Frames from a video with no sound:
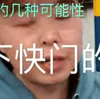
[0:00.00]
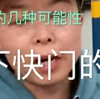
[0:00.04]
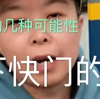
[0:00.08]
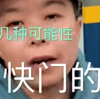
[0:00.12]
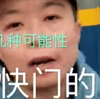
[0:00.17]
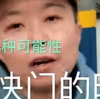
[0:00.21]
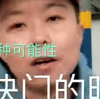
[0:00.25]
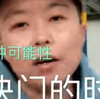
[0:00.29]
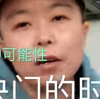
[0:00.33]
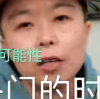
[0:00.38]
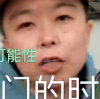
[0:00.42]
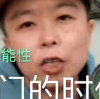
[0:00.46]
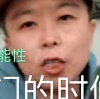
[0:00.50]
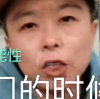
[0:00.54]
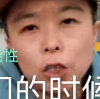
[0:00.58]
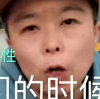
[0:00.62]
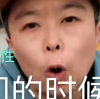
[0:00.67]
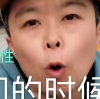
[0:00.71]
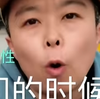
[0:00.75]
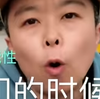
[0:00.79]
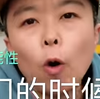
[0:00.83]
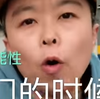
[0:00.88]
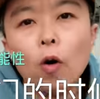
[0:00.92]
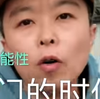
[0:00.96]
这个
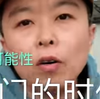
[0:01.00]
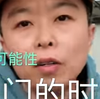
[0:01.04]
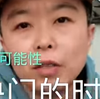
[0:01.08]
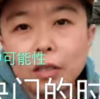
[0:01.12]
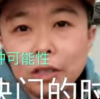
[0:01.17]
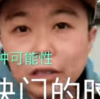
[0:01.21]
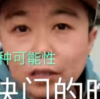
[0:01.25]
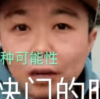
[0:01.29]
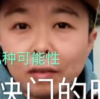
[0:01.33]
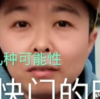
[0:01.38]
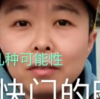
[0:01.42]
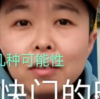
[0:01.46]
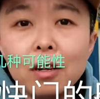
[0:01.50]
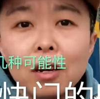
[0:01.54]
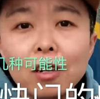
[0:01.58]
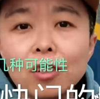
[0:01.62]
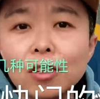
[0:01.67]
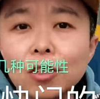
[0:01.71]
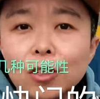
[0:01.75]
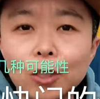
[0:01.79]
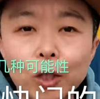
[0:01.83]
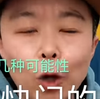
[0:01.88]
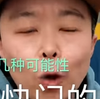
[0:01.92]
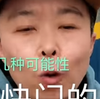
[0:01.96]
手真的
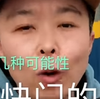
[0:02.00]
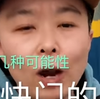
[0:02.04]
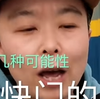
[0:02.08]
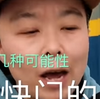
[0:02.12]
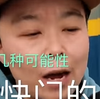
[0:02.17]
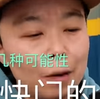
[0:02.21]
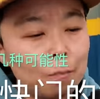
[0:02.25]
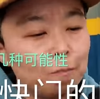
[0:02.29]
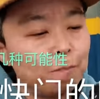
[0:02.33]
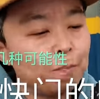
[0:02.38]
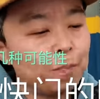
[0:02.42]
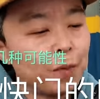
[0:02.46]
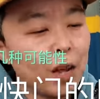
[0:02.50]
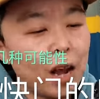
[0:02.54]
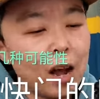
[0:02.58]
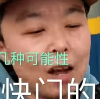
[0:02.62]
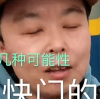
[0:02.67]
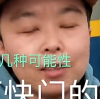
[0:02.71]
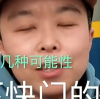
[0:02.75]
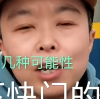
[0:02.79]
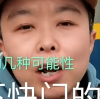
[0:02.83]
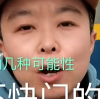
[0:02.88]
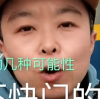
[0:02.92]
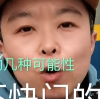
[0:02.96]
是抖了，
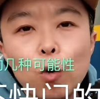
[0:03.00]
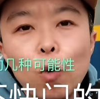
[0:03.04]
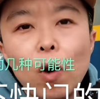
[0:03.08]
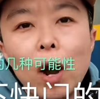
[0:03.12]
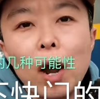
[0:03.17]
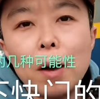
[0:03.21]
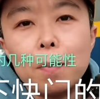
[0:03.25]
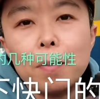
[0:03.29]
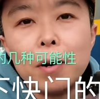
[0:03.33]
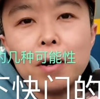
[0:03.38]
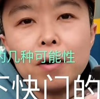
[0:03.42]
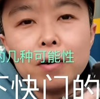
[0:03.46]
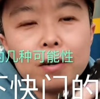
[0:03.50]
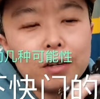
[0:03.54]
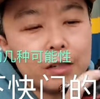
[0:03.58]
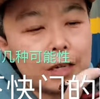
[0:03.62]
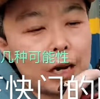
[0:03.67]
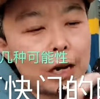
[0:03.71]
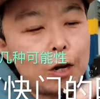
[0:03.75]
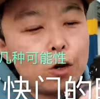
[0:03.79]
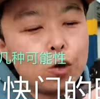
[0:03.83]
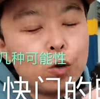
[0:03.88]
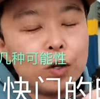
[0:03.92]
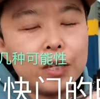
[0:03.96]
按下快门的这
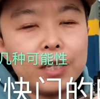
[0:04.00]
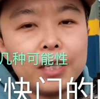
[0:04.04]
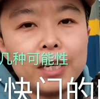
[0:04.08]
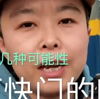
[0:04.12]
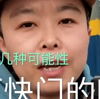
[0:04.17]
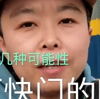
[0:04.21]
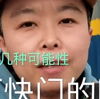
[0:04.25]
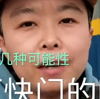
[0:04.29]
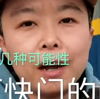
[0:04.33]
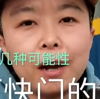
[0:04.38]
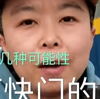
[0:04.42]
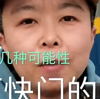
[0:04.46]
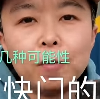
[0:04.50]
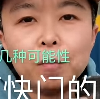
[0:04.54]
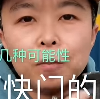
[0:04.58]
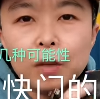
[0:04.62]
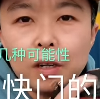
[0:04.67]
一瞬间呢。